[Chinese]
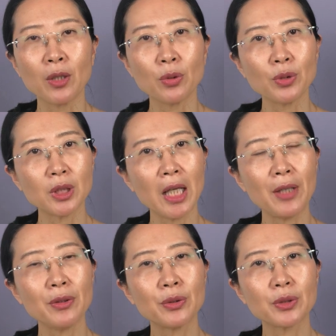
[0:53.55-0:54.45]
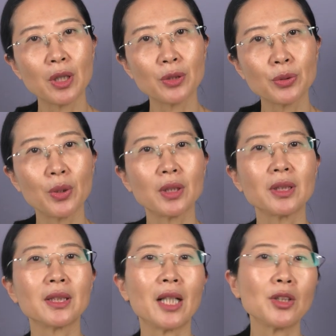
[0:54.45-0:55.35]
同时，还有一种叫做
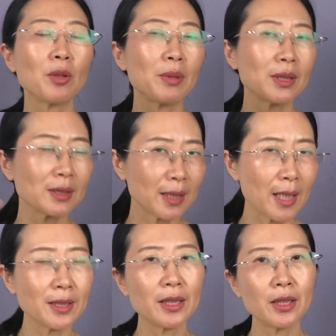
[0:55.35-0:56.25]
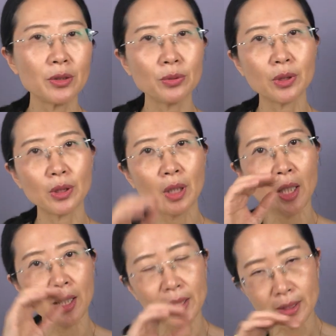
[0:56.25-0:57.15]
糖尿病前期，就是
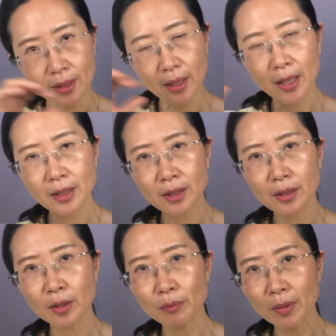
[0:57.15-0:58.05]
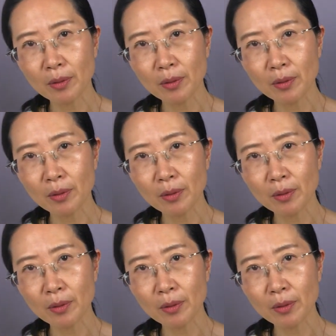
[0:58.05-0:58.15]
已经开始